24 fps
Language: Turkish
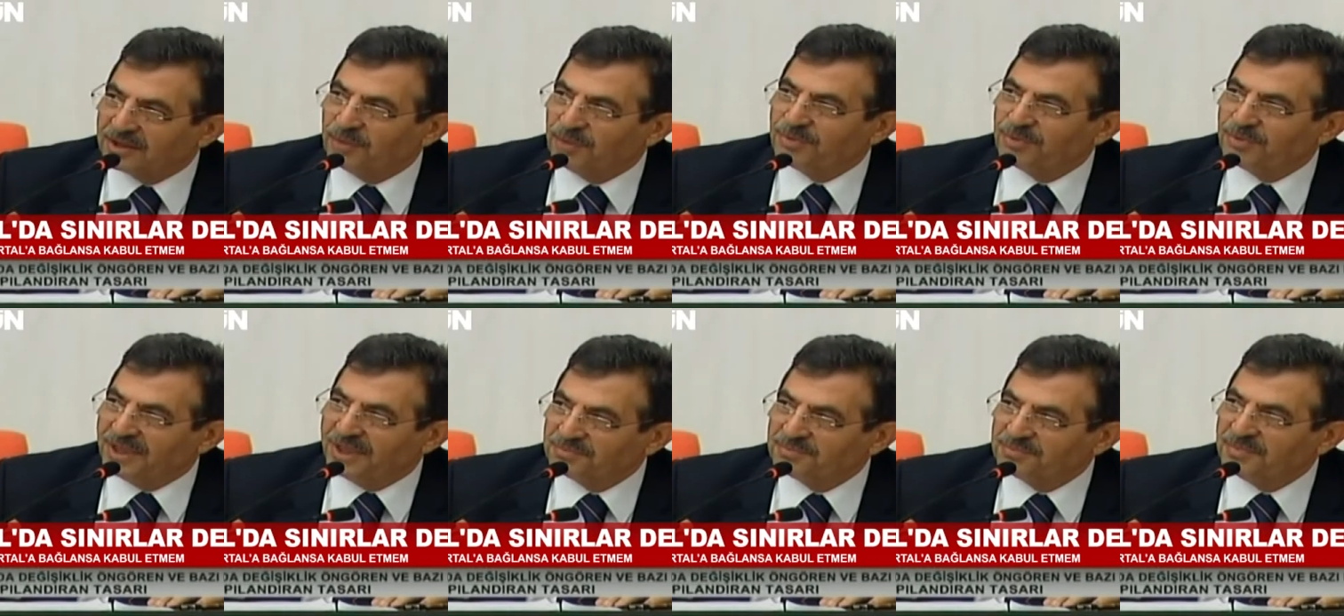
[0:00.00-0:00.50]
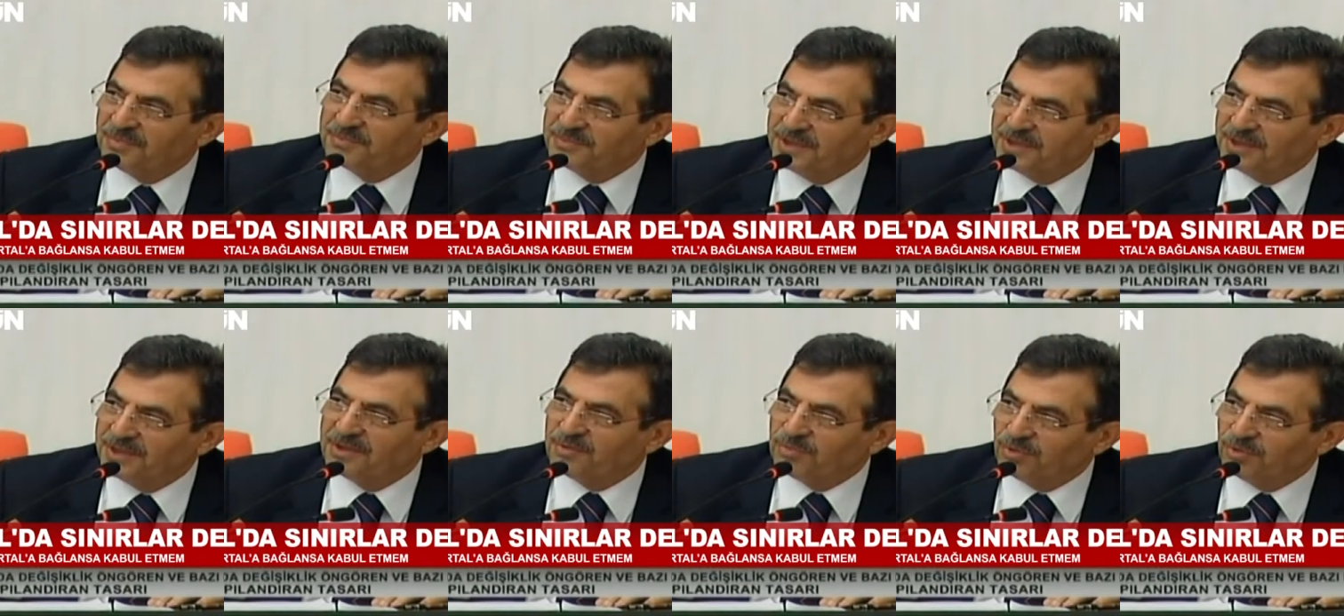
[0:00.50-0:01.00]
kabul etmem
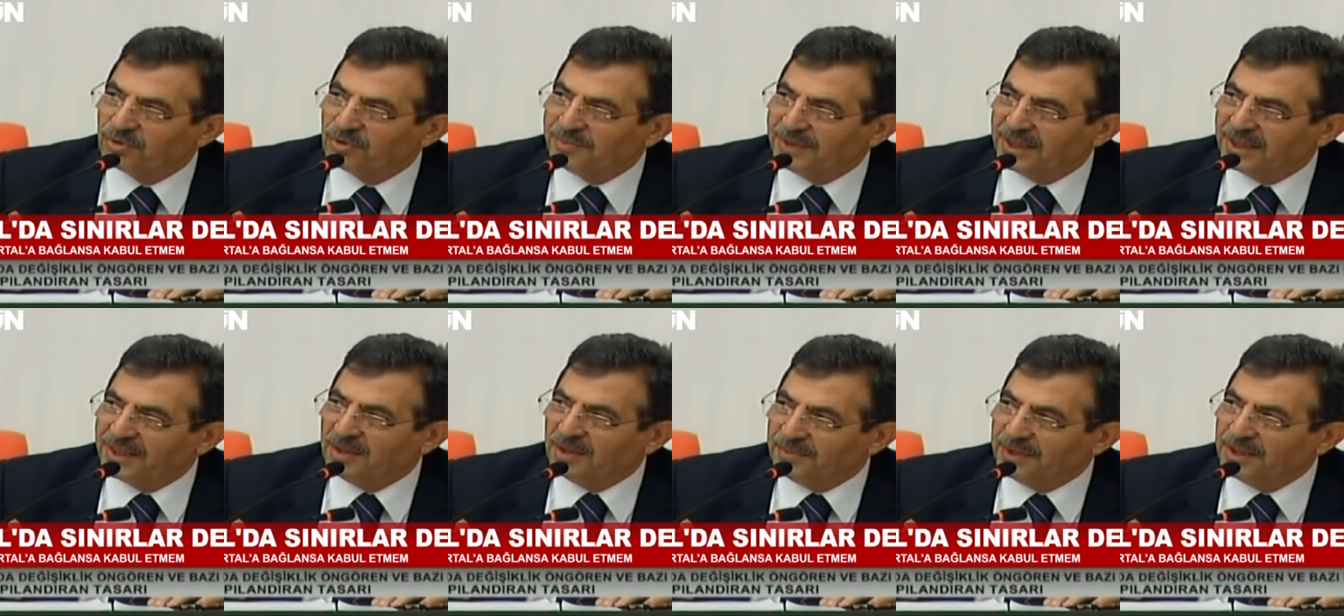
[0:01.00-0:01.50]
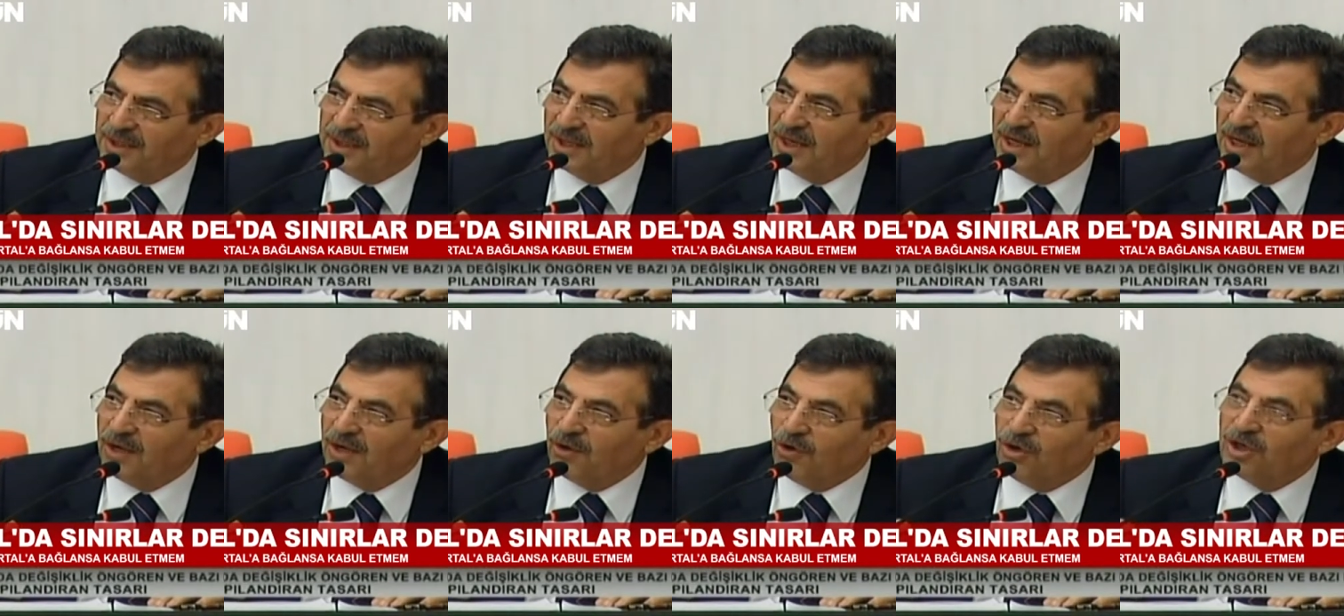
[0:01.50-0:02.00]
dedim onu ben ama
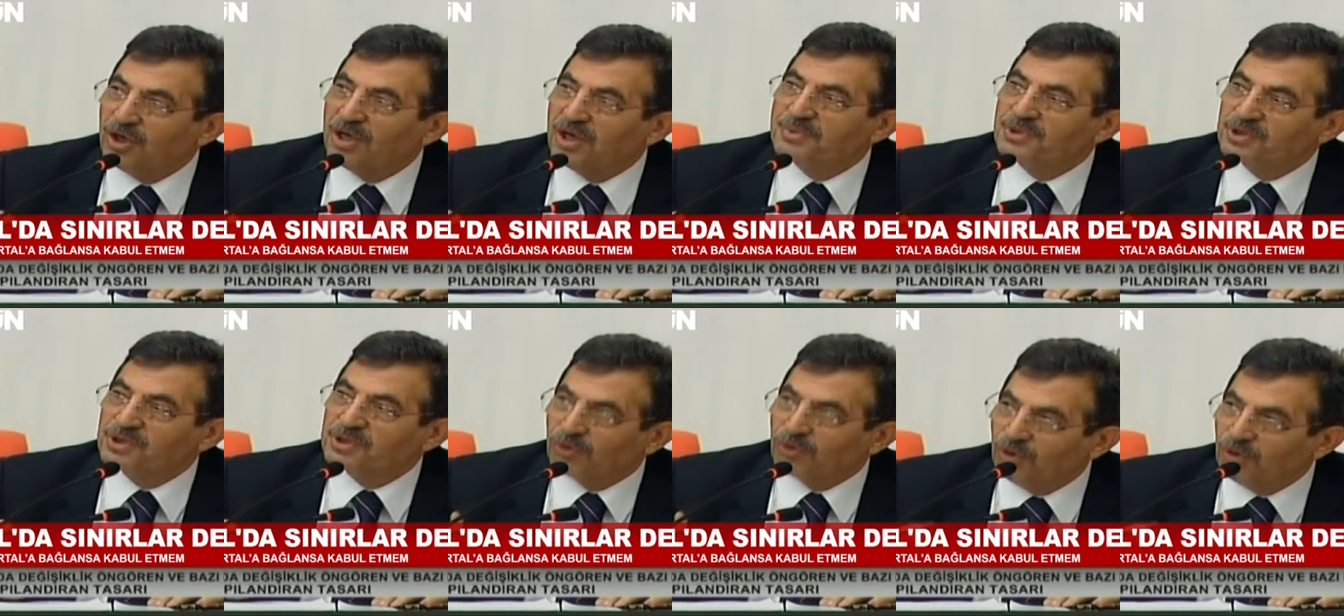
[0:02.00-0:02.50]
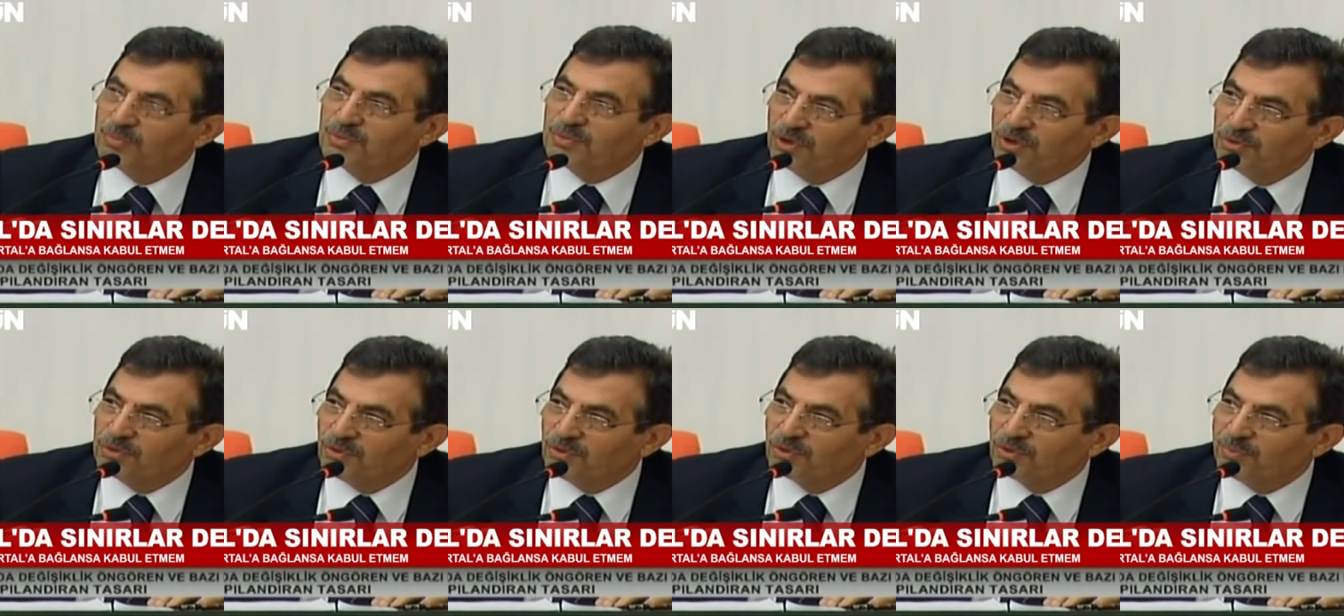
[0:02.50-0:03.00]
öyle bir şey
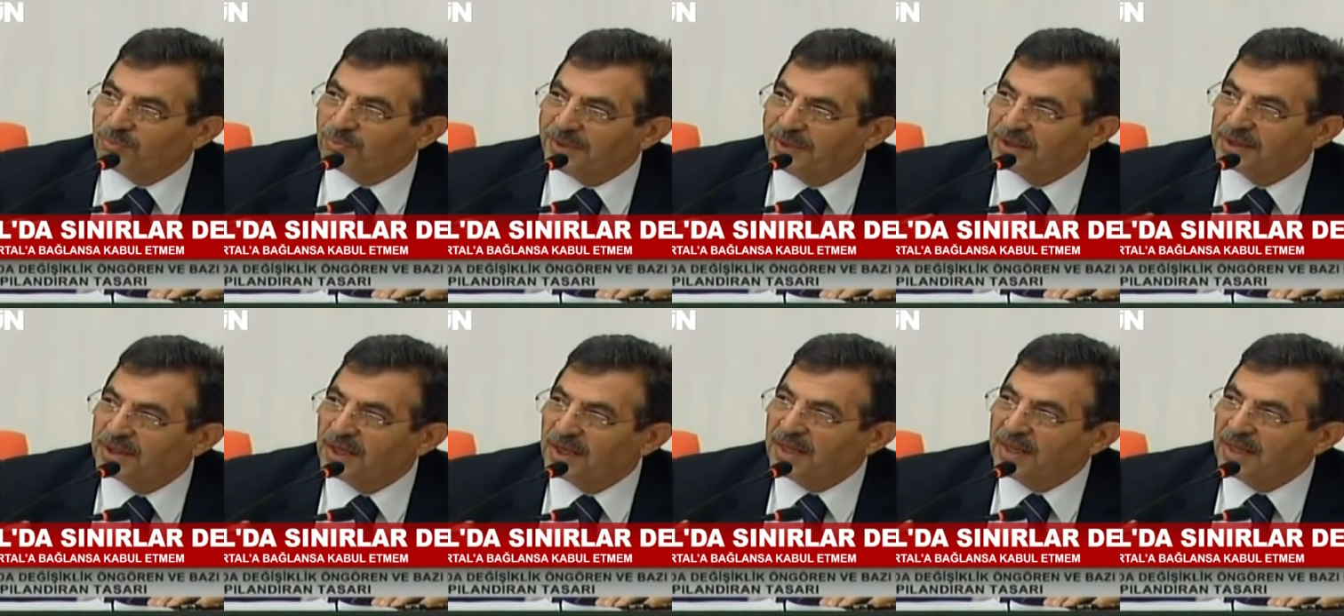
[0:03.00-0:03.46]
olmuyor diyorum ben.